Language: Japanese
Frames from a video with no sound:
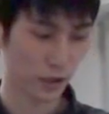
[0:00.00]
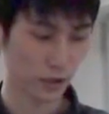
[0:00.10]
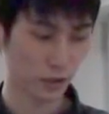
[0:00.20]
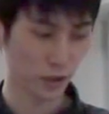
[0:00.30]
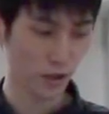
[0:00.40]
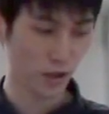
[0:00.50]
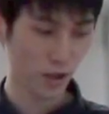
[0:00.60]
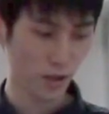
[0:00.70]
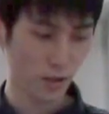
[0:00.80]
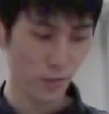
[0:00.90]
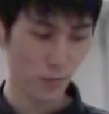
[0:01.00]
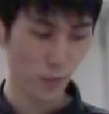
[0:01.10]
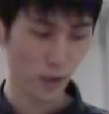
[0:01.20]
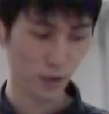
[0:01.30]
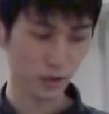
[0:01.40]
であったので、
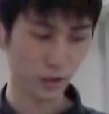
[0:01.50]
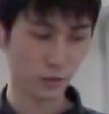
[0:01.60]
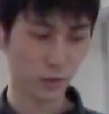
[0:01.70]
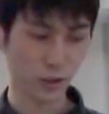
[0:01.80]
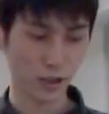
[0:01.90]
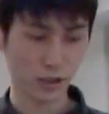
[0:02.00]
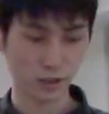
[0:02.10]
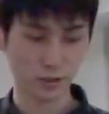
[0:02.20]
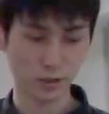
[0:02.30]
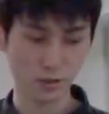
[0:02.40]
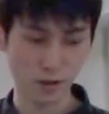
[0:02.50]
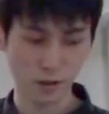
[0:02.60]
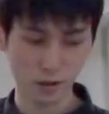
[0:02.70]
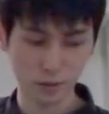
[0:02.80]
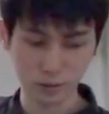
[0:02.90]
確信度の高いかかり受け
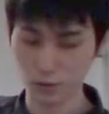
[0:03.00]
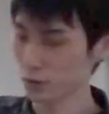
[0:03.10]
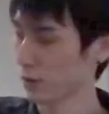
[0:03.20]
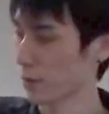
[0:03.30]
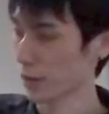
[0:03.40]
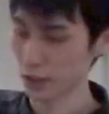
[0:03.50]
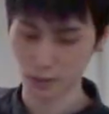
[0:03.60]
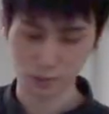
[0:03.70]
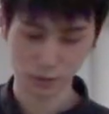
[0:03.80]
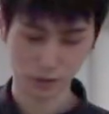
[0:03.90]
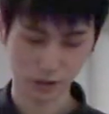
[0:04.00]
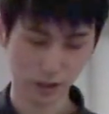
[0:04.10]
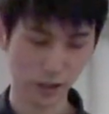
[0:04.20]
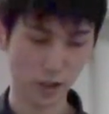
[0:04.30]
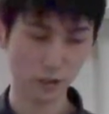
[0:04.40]
の抽出はかなり効果
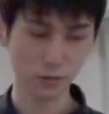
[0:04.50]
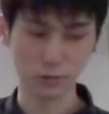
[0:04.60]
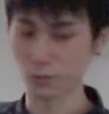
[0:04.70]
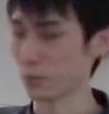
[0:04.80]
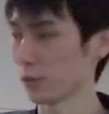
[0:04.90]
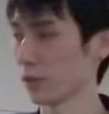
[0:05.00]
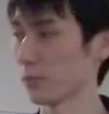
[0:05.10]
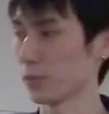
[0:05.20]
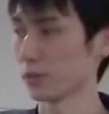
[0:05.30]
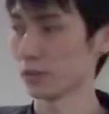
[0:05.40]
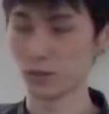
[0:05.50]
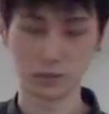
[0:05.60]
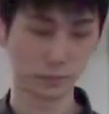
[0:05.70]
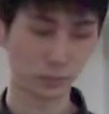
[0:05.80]
的であると述べています。